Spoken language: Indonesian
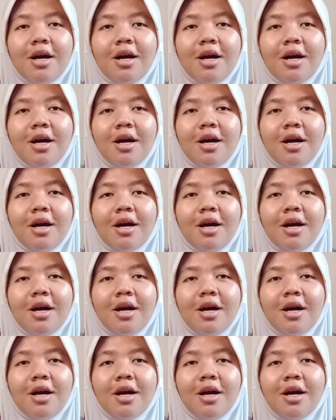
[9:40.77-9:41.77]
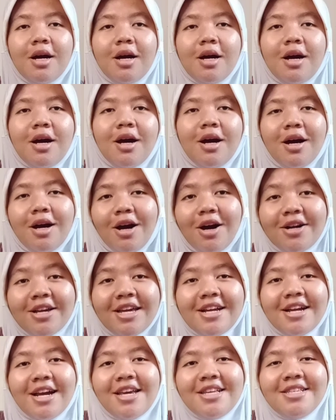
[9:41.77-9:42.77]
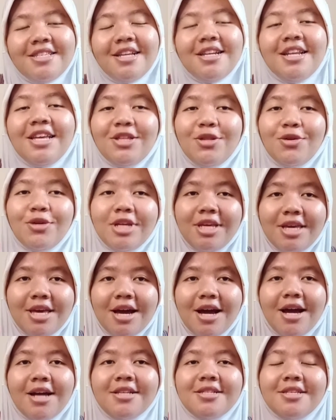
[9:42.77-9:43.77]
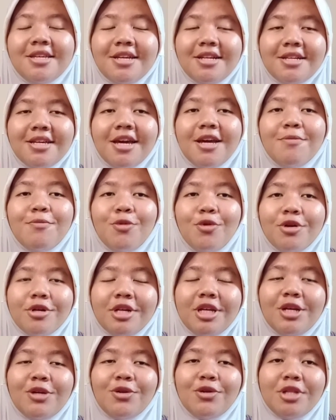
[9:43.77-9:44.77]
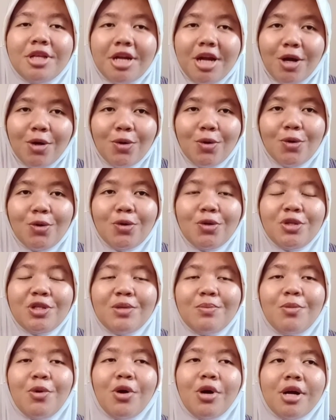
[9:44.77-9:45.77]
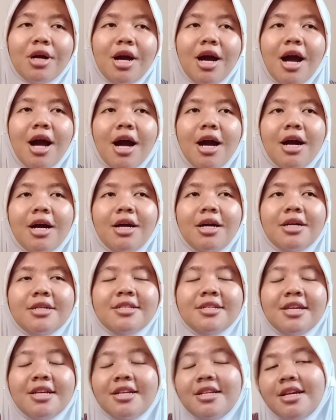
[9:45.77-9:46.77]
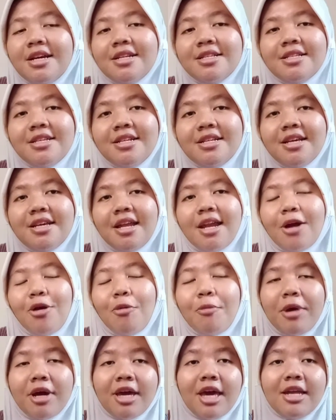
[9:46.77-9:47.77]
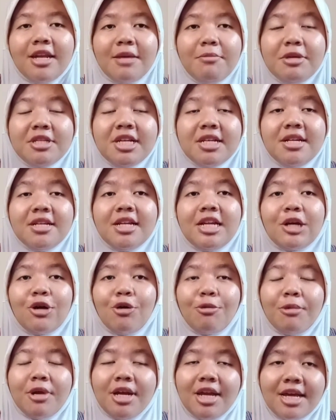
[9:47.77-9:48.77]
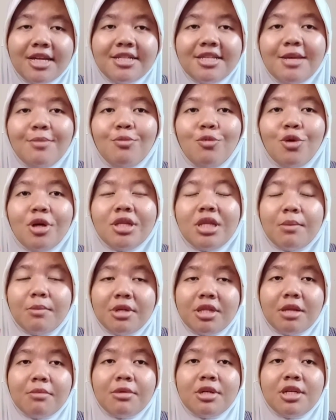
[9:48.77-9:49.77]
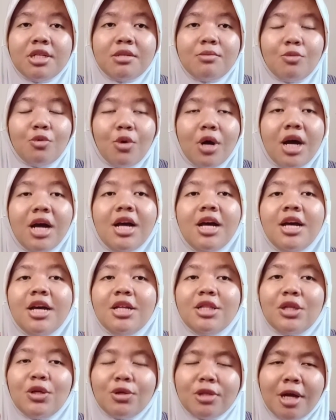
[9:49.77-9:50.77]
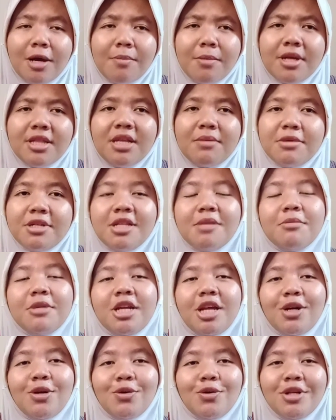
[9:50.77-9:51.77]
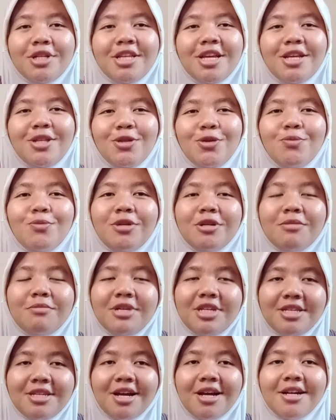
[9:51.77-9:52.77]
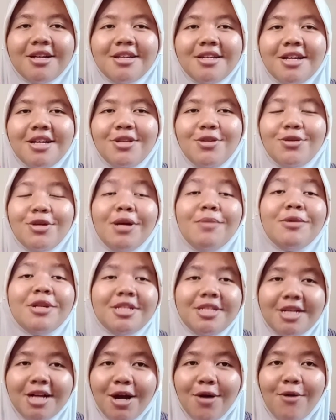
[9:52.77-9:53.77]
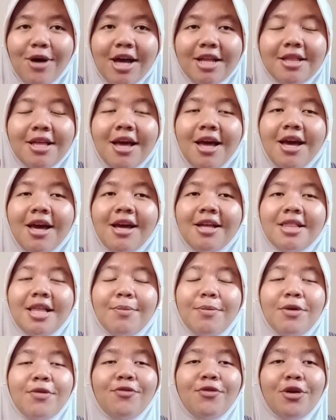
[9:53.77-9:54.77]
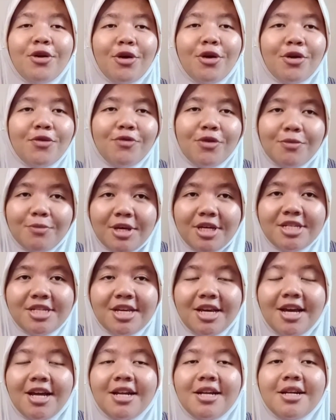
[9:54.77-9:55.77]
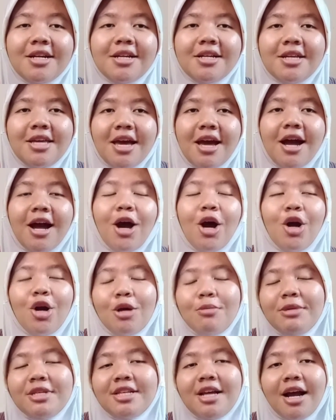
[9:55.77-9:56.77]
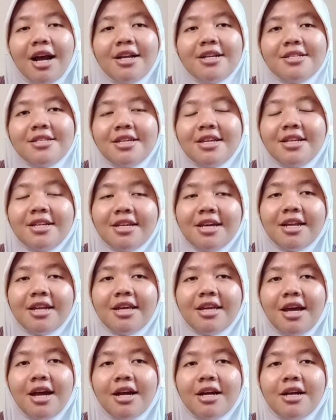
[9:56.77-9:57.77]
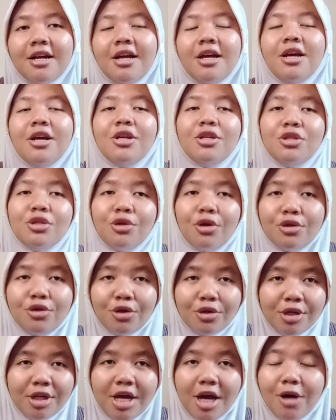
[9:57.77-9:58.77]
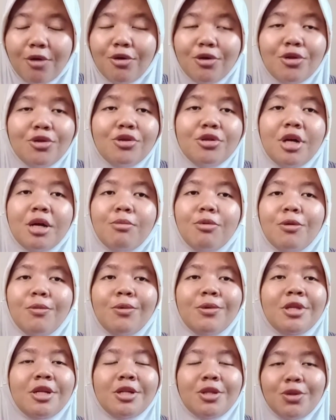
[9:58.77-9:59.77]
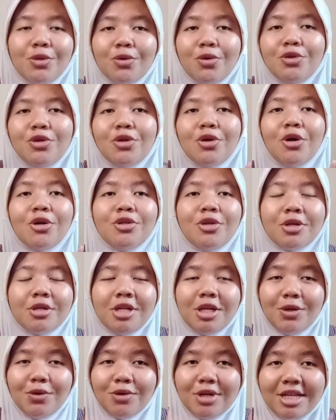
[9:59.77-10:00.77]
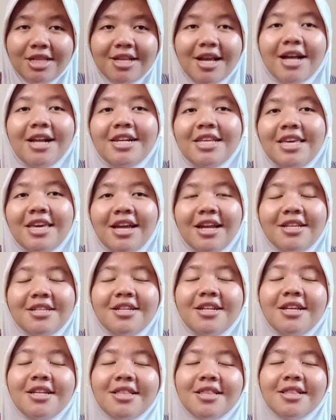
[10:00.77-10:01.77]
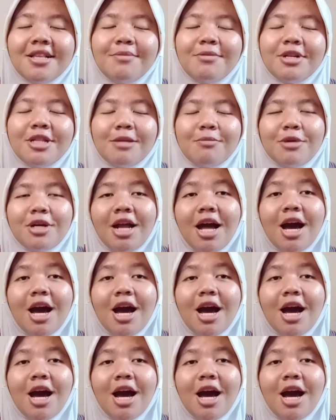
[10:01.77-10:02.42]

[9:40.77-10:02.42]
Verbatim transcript: glowing pastinya Oke okay guys, jadi itu dia skincare morning routine aku. Semoga uh, skincare skincare aku pakai ini bisa jadi rekomendasi buat teman-teman semua, terutama teman-teman yang kulitnya itu berminyak dan juga berjerawat. Tapi for your information ya, kalau misalkan skincare yang cocok di aku itu juga belum tentu cocok di kulit kalian jadi teman-teman